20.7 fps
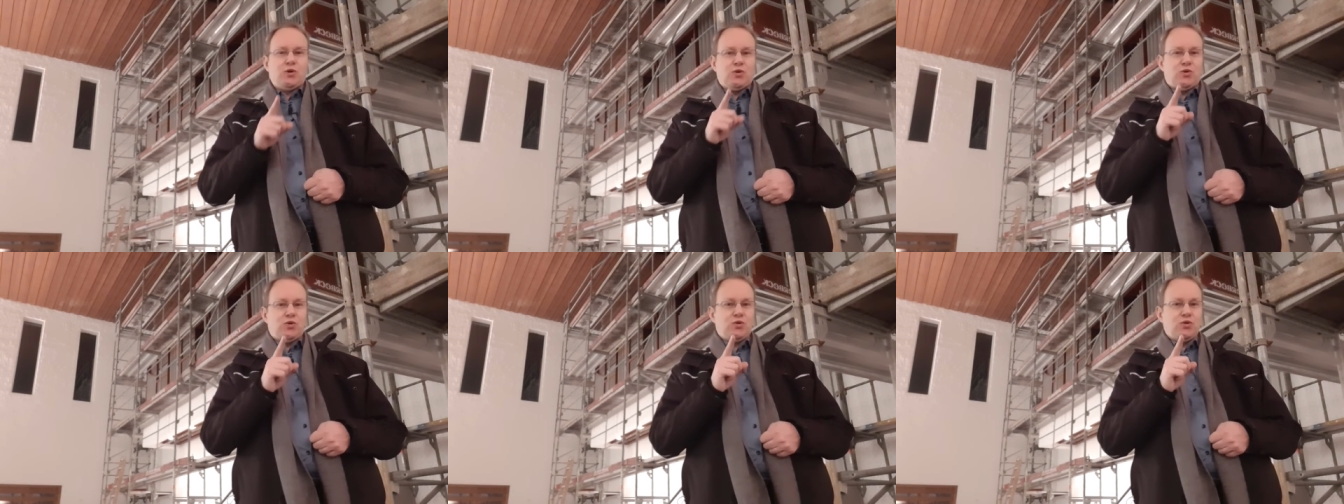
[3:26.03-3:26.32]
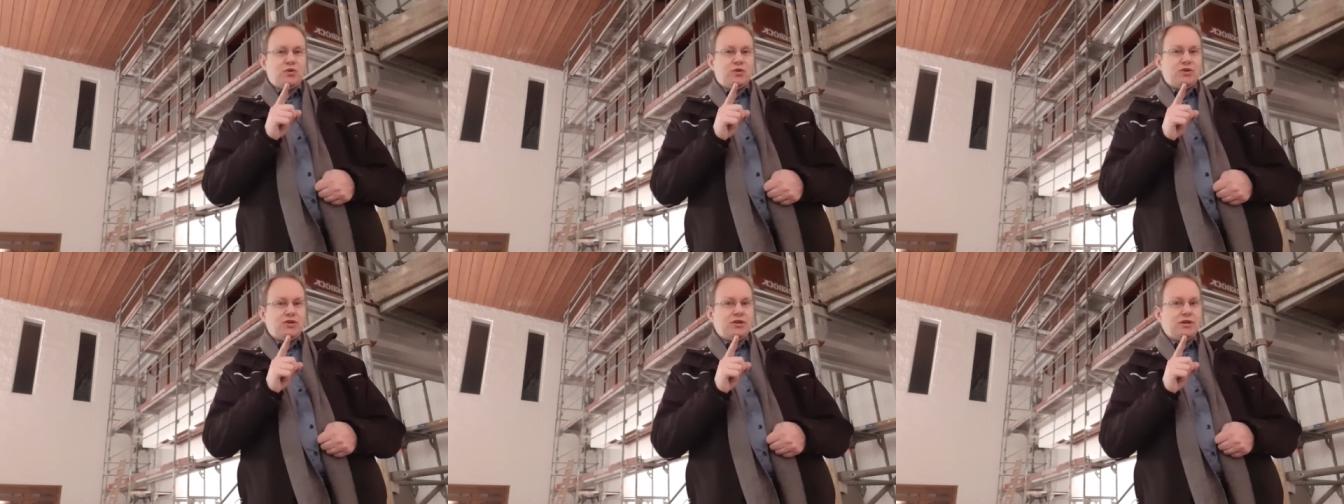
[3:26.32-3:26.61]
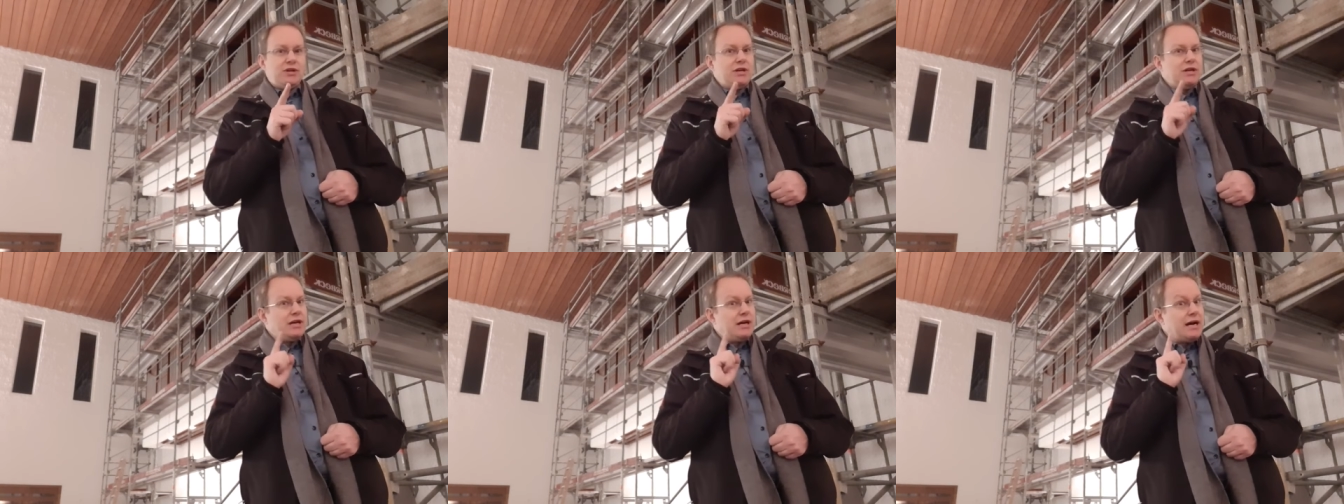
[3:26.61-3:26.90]
Und
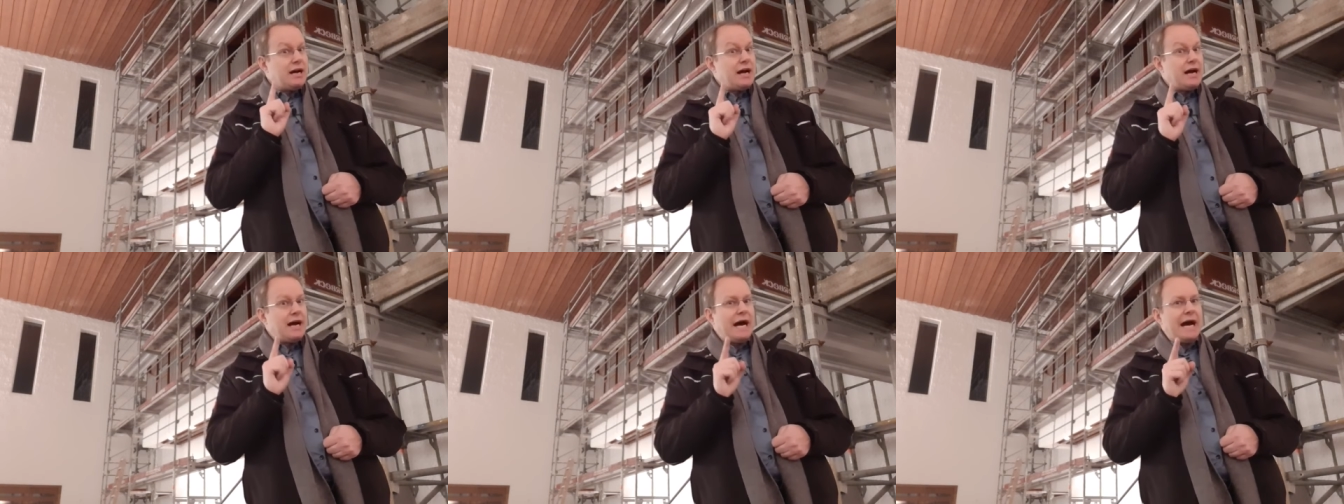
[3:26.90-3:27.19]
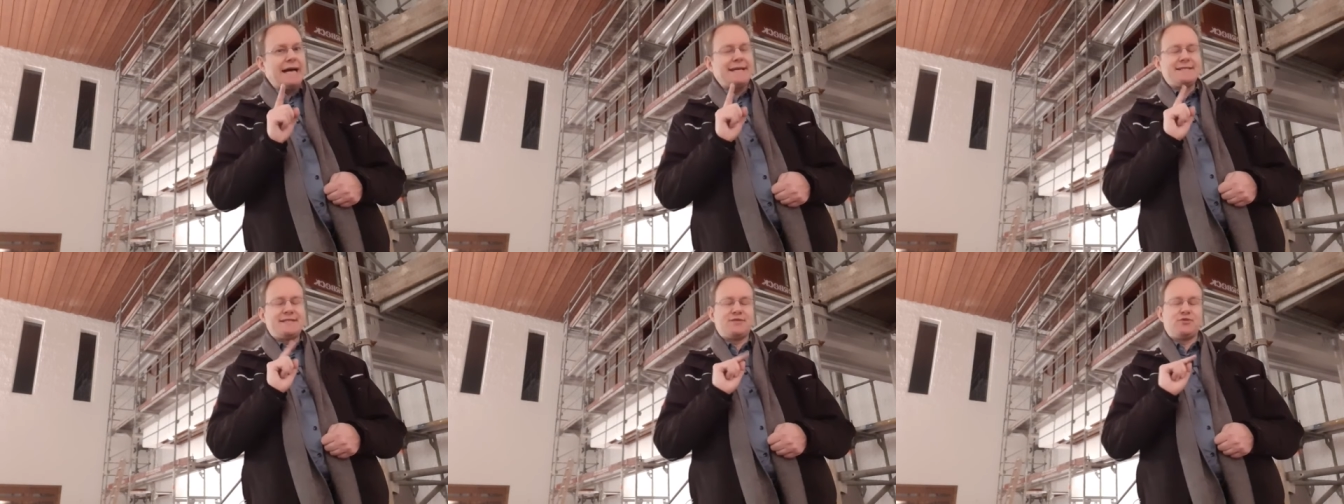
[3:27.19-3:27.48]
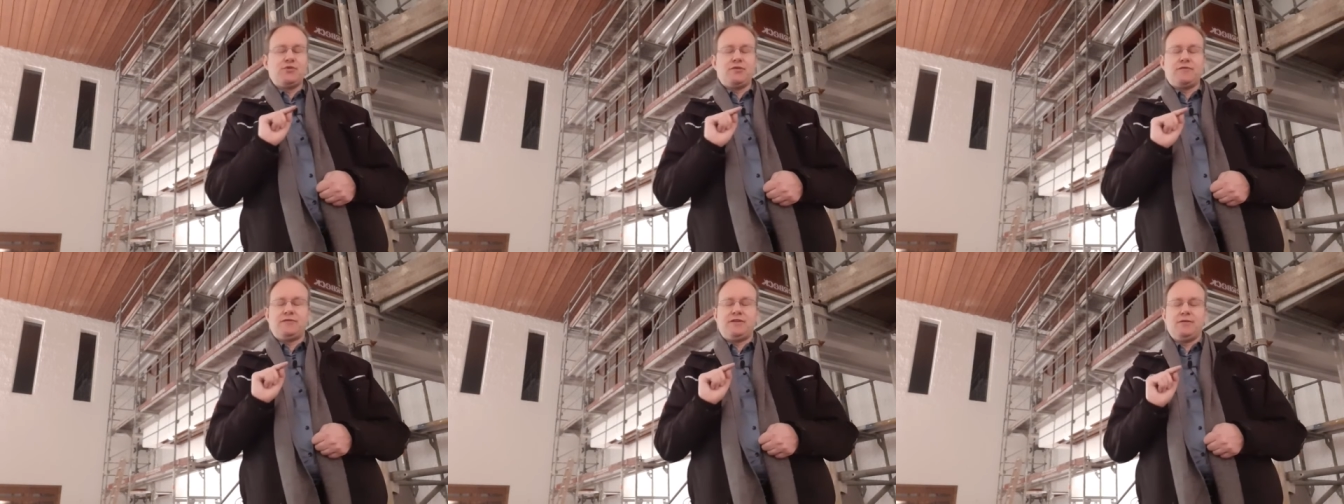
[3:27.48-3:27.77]
eins
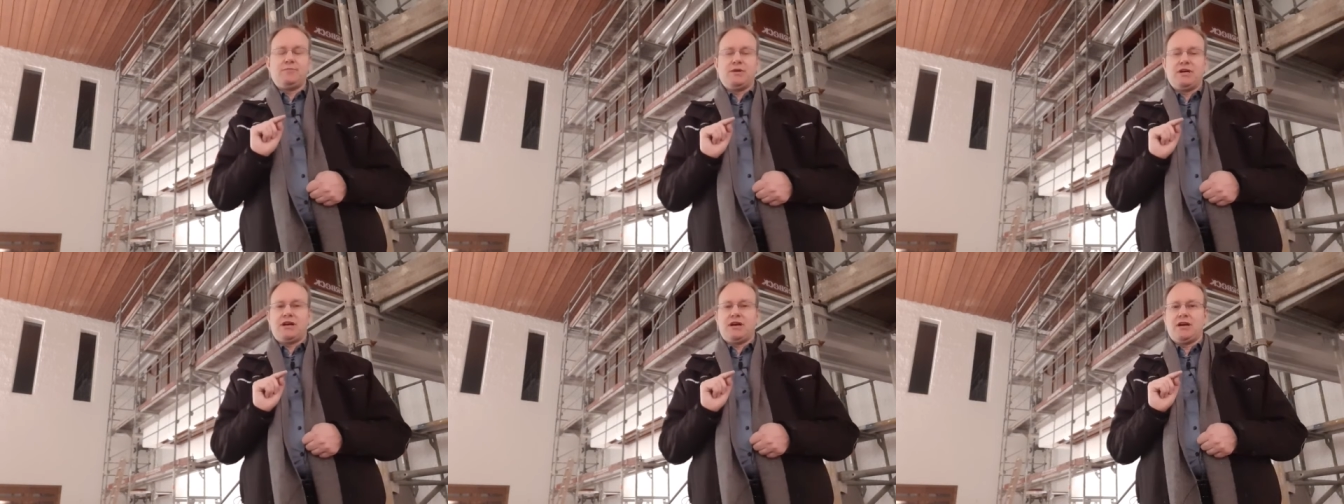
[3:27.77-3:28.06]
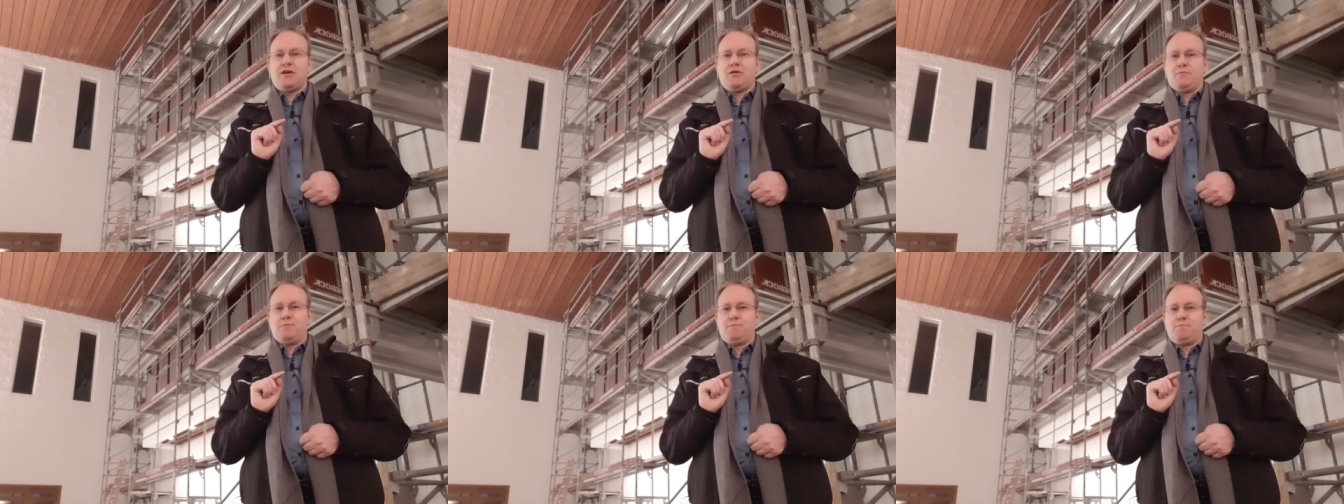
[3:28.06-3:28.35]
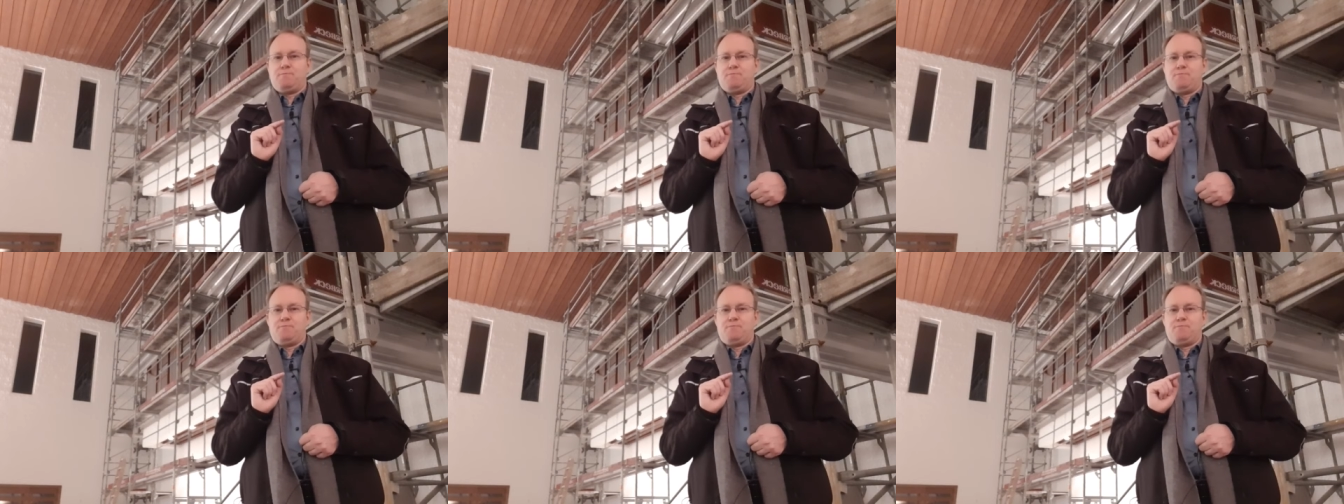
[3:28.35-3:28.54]
dürft ihr mir glauben,